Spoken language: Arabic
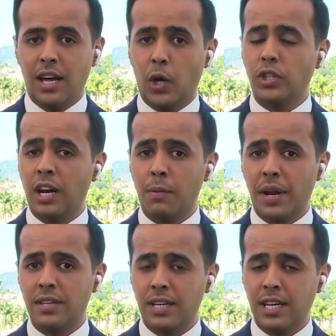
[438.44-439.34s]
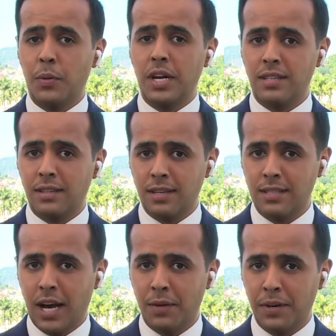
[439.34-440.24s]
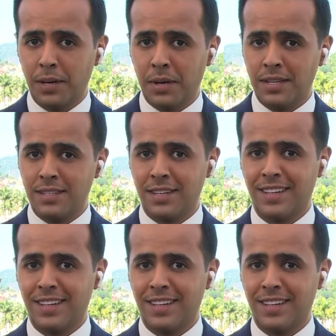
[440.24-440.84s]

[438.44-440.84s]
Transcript: العطلة البرازيلية وليست للصحفيين ميس